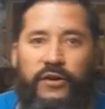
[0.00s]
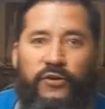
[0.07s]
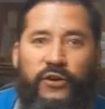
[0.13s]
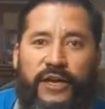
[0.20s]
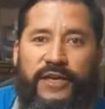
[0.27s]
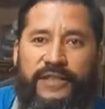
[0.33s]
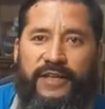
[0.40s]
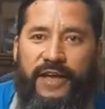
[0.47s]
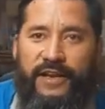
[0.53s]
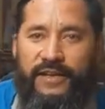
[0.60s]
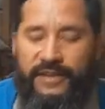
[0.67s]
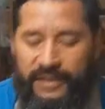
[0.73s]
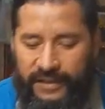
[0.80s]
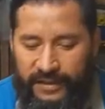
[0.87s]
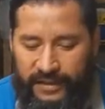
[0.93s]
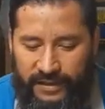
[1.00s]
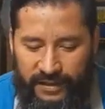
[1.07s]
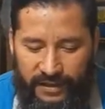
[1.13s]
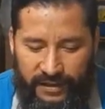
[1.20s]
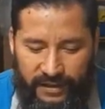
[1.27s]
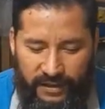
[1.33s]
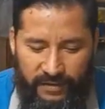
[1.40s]
Hola, ¿qué tal?
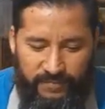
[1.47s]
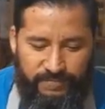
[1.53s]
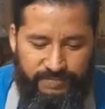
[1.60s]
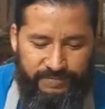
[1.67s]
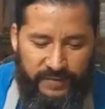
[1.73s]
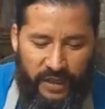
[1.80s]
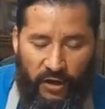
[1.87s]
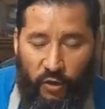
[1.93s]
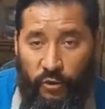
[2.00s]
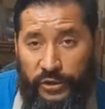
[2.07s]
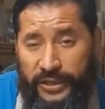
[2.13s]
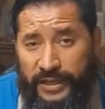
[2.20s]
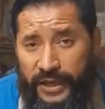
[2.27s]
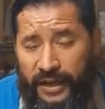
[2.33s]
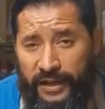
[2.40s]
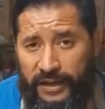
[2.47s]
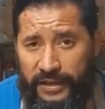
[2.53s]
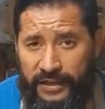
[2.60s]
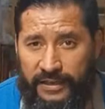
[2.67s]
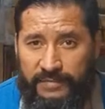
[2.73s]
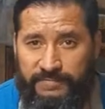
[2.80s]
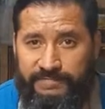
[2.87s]
Em, hoy día
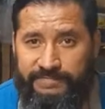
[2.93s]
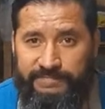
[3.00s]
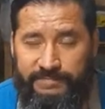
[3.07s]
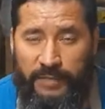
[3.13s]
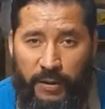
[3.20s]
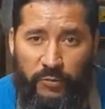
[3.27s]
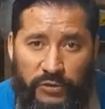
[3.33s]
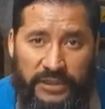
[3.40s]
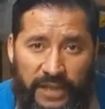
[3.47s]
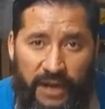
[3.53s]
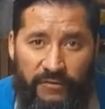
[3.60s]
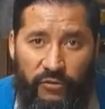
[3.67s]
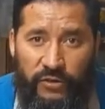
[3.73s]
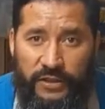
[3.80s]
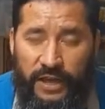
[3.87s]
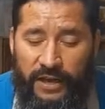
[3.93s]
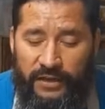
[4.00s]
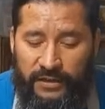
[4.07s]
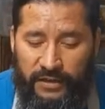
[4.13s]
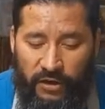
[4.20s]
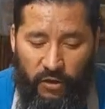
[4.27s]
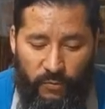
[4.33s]
em, vamos a
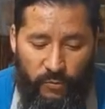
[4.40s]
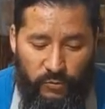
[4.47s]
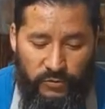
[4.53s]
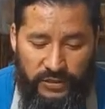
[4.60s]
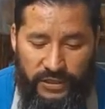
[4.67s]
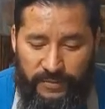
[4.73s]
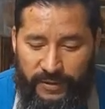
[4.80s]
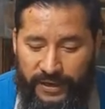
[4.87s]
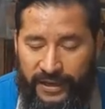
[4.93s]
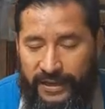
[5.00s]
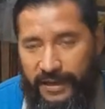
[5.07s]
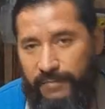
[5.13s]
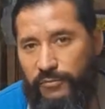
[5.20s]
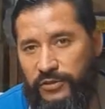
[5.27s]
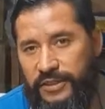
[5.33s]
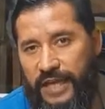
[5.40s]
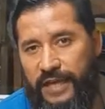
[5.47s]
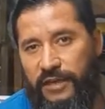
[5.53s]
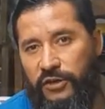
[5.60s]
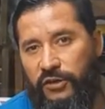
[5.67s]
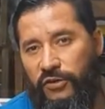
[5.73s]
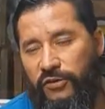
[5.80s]
abordar como un tema que en el
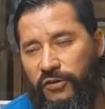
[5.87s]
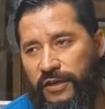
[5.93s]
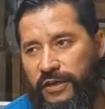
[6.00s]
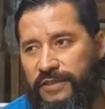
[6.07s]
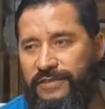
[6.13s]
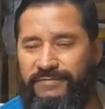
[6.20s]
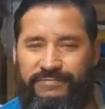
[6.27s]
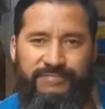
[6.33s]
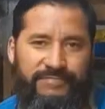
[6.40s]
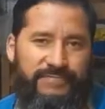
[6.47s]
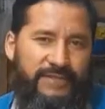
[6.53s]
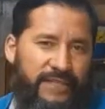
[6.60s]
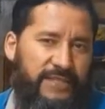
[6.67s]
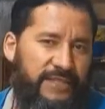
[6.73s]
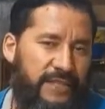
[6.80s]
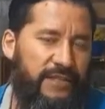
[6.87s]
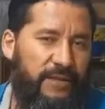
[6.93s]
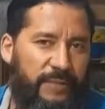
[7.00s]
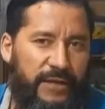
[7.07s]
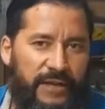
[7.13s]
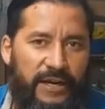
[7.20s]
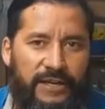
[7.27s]
mosaico es de cierta
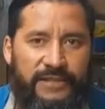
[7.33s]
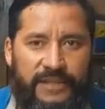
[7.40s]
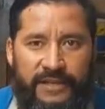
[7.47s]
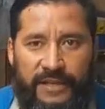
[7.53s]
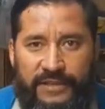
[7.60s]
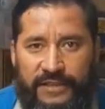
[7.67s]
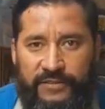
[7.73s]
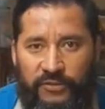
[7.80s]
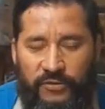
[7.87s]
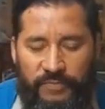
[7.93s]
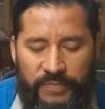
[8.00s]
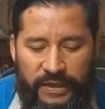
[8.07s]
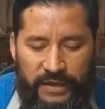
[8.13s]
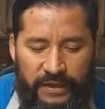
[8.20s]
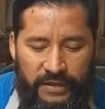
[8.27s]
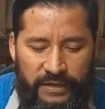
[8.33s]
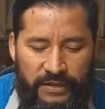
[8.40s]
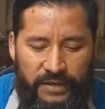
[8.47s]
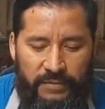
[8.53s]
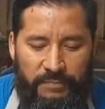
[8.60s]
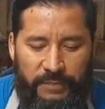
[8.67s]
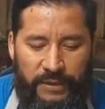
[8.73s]
manera alternativo,
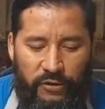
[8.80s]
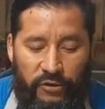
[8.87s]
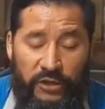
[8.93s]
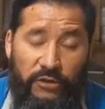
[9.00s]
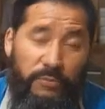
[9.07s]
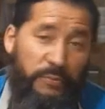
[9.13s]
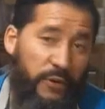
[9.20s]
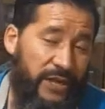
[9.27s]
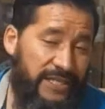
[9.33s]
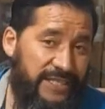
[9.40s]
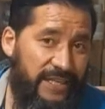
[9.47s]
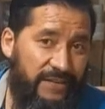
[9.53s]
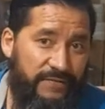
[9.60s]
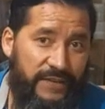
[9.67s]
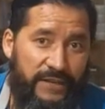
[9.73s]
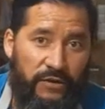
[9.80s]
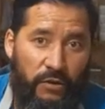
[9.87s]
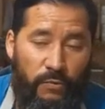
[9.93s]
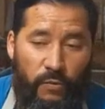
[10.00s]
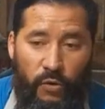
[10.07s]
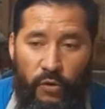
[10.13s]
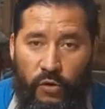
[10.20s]
pero que nos puede servir
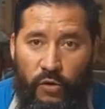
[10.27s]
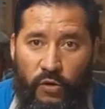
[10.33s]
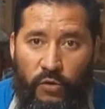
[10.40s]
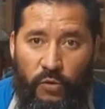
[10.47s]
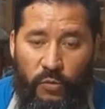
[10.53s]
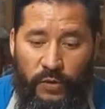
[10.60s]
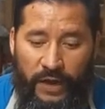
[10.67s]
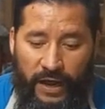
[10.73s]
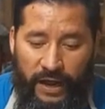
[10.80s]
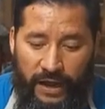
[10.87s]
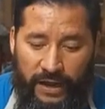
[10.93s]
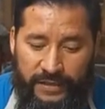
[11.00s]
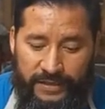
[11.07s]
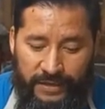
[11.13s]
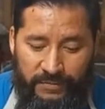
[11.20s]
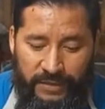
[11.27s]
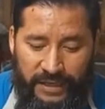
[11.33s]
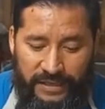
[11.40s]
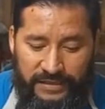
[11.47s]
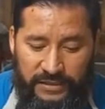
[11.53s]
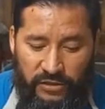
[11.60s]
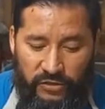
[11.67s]
como una
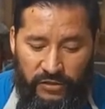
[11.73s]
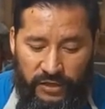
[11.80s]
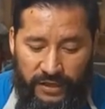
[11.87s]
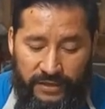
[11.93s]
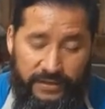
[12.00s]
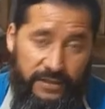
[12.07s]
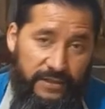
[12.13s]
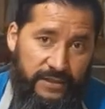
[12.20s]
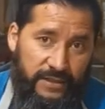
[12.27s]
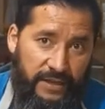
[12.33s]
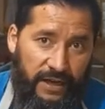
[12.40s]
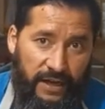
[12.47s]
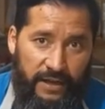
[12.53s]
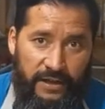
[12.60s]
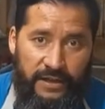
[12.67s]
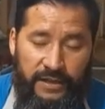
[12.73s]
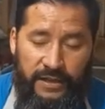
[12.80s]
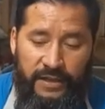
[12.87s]
terminación estética,